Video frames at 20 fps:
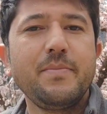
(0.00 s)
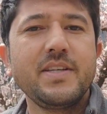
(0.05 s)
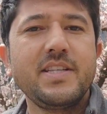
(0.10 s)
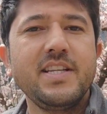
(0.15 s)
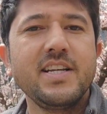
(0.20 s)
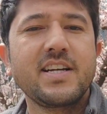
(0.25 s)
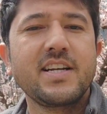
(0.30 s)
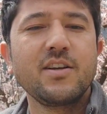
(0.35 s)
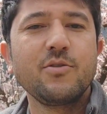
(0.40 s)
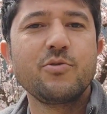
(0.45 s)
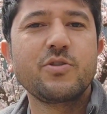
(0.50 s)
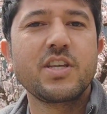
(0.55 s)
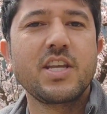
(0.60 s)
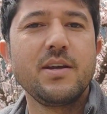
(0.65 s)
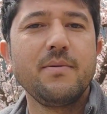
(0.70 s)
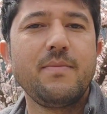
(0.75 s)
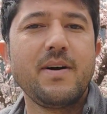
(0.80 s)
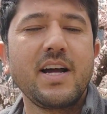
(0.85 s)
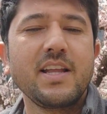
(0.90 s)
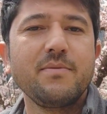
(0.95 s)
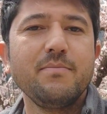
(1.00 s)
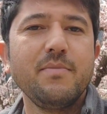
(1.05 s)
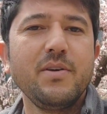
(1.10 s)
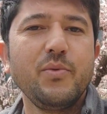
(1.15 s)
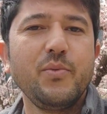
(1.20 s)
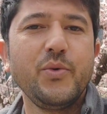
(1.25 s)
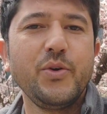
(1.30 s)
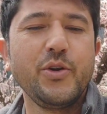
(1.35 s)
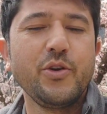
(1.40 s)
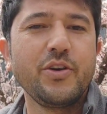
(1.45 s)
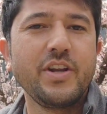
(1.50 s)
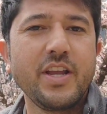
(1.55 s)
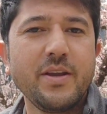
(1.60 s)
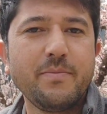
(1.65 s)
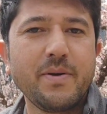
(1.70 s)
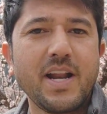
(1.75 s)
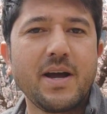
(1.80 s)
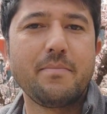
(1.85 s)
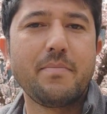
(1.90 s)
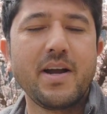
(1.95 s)
पिछले कल उसके बाद मैं वीडियो नहीं
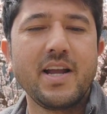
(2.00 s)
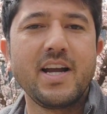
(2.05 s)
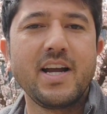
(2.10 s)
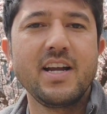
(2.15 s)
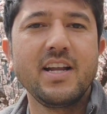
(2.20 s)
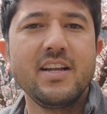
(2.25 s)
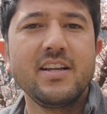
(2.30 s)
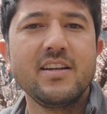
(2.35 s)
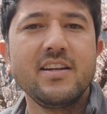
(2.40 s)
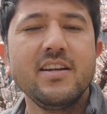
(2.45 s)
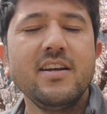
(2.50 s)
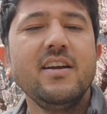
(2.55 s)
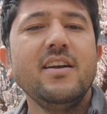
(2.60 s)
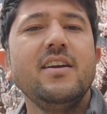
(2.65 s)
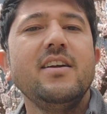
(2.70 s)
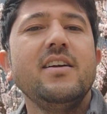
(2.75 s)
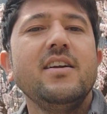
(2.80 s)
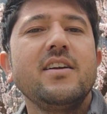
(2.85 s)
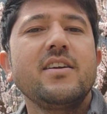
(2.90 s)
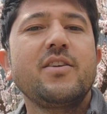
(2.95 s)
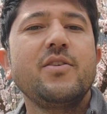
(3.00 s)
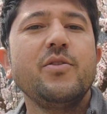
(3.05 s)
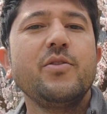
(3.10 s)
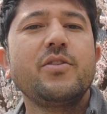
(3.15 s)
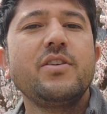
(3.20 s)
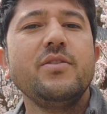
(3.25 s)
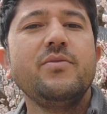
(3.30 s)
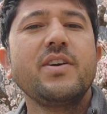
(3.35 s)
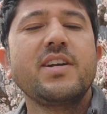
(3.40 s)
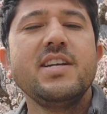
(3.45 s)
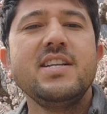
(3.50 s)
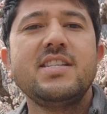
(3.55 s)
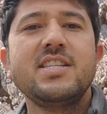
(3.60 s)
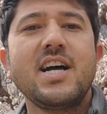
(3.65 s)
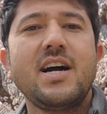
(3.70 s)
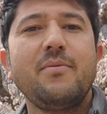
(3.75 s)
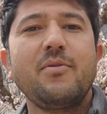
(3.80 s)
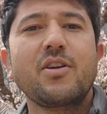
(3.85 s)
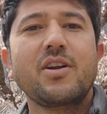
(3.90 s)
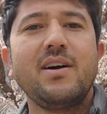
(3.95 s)
बना पाया क्योंकि वकील
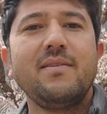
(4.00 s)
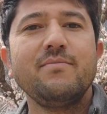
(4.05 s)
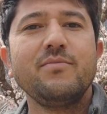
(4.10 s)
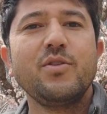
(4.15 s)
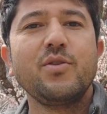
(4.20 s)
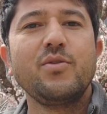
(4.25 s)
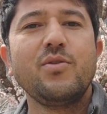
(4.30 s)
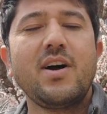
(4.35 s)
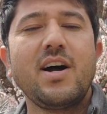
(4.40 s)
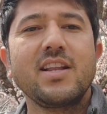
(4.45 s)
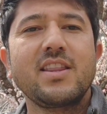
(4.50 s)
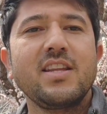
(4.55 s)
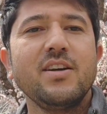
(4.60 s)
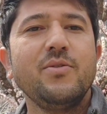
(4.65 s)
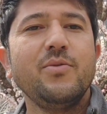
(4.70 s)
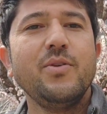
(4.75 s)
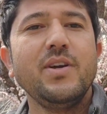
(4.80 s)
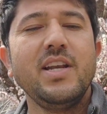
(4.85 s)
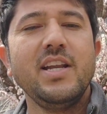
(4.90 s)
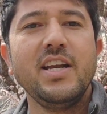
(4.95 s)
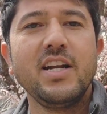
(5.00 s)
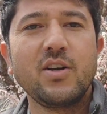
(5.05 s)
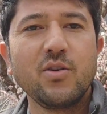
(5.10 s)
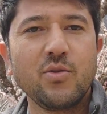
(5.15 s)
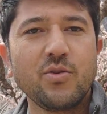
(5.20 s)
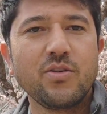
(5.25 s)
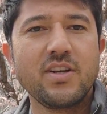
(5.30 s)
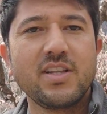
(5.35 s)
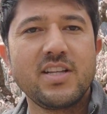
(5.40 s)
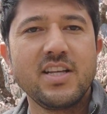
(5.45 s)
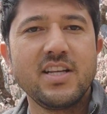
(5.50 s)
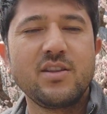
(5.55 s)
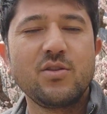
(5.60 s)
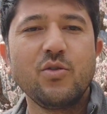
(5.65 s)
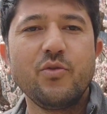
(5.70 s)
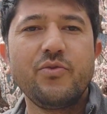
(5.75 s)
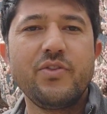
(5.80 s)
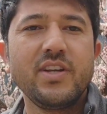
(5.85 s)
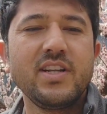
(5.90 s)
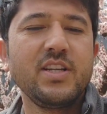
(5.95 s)
साहब और हम दोनों आते हुए लेट हो गए थे
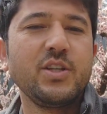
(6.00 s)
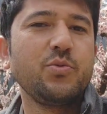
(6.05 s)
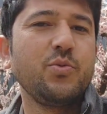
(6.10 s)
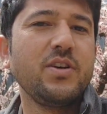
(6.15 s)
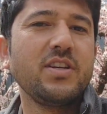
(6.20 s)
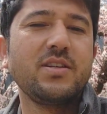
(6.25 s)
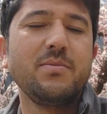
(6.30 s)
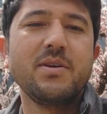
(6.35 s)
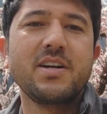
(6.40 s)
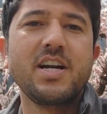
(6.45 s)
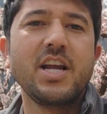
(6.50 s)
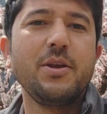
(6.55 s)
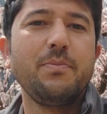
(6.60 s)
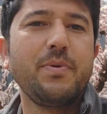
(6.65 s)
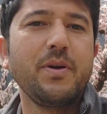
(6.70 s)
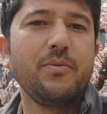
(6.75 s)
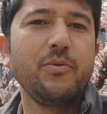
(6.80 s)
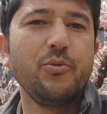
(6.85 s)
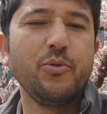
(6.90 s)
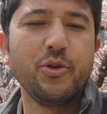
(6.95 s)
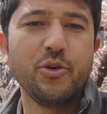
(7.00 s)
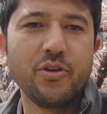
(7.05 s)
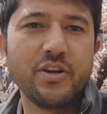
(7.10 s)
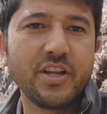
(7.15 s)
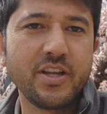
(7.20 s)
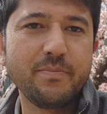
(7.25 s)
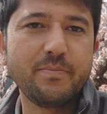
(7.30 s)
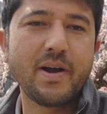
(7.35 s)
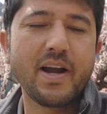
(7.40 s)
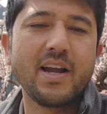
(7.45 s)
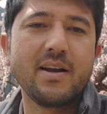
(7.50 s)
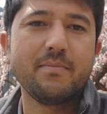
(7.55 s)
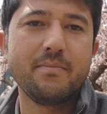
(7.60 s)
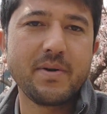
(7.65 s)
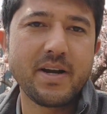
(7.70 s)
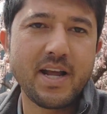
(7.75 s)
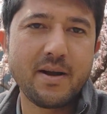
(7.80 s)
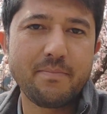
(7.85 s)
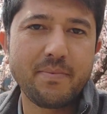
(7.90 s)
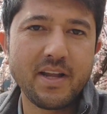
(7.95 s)
तो फिर इस वजह से मैं कहीं पर भी वीडियो नहीं पाया
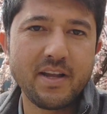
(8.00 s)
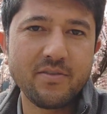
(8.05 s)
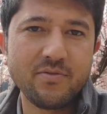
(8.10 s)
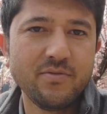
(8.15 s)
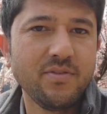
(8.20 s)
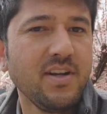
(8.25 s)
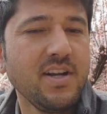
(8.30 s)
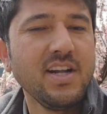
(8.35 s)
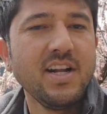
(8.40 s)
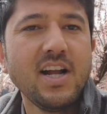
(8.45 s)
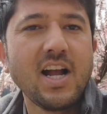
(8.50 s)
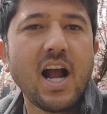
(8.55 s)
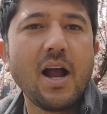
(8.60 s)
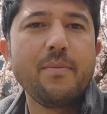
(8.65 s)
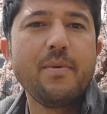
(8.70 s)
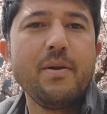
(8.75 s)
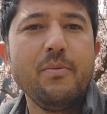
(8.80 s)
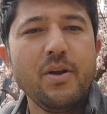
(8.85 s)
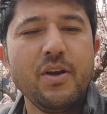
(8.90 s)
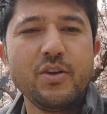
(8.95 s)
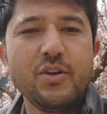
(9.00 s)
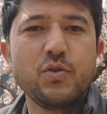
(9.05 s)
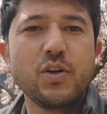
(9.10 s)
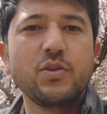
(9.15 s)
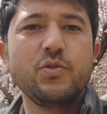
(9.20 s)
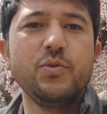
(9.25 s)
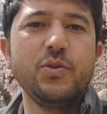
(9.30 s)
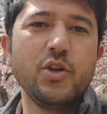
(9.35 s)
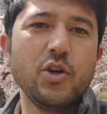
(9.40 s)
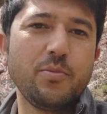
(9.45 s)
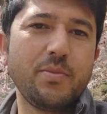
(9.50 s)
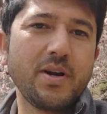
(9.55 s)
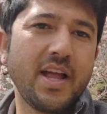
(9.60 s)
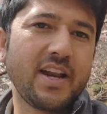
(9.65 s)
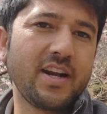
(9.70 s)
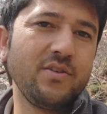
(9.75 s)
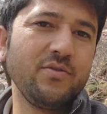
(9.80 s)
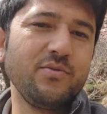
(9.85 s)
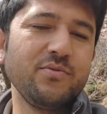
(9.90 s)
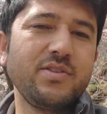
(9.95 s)
बना पाया हूँ अभी मैं इस वक्त वीडियो बना
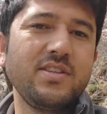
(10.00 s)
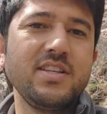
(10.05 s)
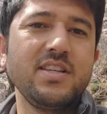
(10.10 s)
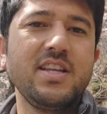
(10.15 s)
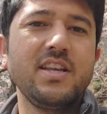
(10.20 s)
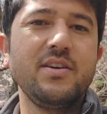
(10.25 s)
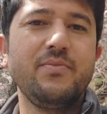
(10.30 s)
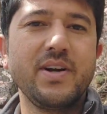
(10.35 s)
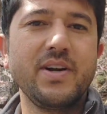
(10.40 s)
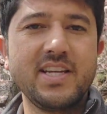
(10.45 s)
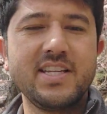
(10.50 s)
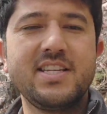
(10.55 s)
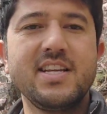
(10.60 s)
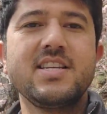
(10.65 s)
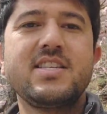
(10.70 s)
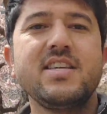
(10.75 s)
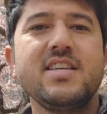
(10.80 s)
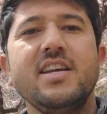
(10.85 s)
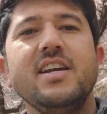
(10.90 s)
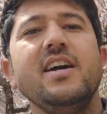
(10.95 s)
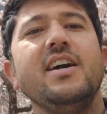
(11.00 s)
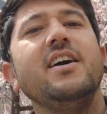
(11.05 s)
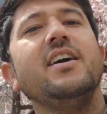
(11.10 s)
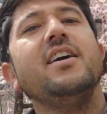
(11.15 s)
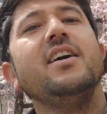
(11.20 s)
रहा हूँ सीधे बगीचे से